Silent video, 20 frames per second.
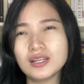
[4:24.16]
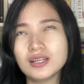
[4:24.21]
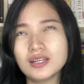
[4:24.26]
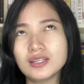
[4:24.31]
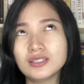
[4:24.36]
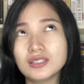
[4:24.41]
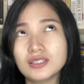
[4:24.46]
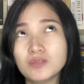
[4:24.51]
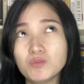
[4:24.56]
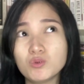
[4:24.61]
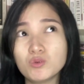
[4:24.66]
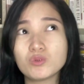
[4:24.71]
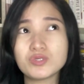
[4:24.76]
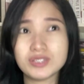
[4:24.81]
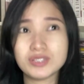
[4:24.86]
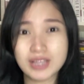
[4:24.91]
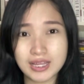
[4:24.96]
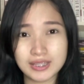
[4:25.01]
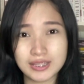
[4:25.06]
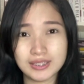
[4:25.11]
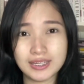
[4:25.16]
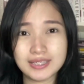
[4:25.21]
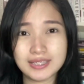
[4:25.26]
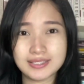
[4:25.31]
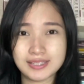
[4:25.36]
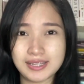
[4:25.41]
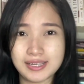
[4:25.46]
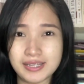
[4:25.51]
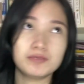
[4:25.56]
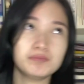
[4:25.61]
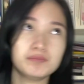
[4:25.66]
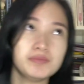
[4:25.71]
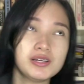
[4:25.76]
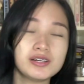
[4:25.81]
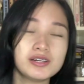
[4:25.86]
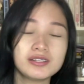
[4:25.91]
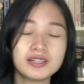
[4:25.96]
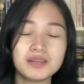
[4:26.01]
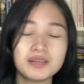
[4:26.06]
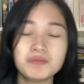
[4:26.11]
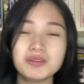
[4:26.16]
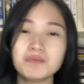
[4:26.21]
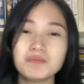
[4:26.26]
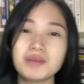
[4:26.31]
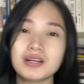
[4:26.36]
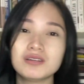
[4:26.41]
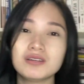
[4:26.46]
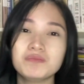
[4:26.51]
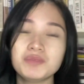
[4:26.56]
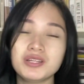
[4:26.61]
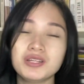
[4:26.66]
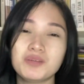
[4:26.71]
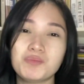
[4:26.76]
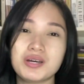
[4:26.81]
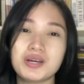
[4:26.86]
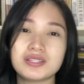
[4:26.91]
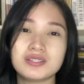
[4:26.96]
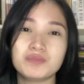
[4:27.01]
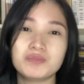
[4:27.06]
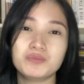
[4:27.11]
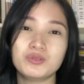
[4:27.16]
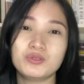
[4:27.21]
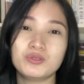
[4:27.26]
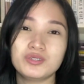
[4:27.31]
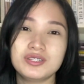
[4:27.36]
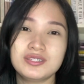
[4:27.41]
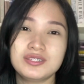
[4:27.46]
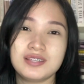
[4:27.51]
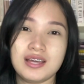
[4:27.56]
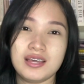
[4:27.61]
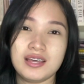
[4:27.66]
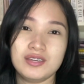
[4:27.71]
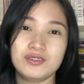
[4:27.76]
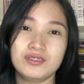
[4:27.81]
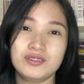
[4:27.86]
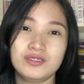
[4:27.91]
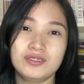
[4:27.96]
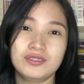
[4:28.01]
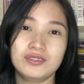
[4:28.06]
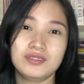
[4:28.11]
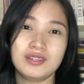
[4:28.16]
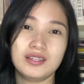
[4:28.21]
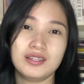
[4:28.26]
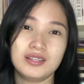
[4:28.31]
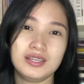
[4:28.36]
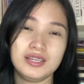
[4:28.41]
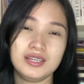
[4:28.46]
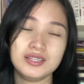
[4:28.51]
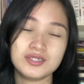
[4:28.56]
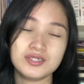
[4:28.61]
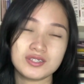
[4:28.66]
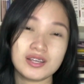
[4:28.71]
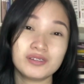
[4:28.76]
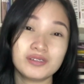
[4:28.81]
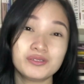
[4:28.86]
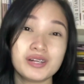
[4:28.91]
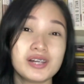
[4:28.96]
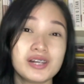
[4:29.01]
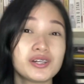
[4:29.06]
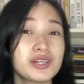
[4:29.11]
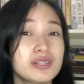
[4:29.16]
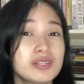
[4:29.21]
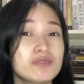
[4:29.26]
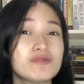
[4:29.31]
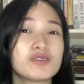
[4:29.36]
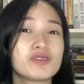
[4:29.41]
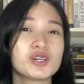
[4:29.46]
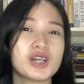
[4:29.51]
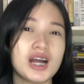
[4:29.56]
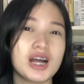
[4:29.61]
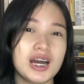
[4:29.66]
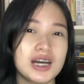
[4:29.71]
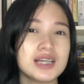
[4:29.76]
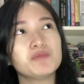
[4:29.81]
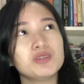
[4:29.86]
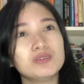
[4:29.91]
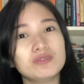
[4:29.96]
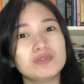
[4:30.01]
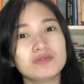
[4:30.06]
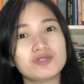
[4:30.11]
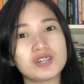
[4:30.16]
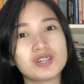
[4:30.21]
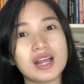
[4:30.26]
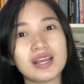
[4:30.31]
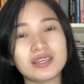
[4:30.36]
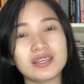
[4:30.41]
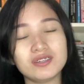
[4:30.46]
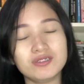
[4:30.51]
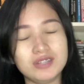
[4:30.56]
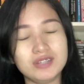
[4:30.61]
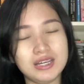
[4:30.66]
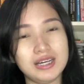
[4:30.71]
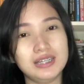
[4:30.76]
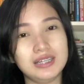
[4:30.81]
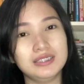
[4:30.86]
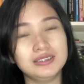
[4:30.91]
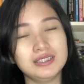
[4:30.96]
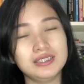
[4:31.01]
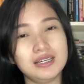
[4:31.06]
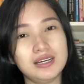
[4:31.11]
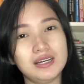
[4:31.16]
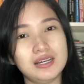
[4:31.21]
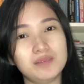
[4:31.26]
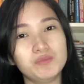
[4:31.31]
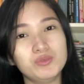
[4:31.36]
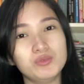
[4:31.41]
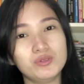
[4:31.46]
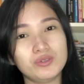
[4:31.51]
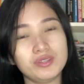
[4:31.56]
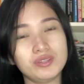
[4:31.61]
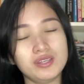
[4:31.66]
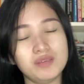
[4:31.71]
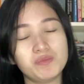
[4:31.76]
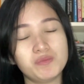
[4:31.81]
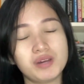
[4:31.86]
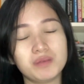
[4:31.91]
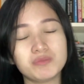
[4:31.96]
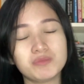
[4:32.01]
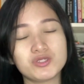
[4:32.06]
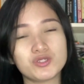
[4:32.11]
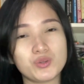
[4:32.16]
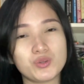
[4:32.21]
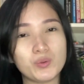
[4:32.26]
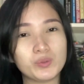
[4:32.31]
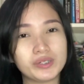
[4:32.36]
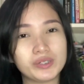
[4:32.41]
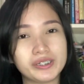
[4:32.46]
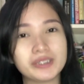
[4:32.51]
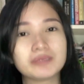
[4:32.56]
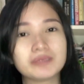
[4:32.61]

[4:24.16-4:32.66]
nabuksan kasi meron kaming bagong binabasang book ni Zion. It's a rare read for us, yung Dracula na book ni Bram Stoker.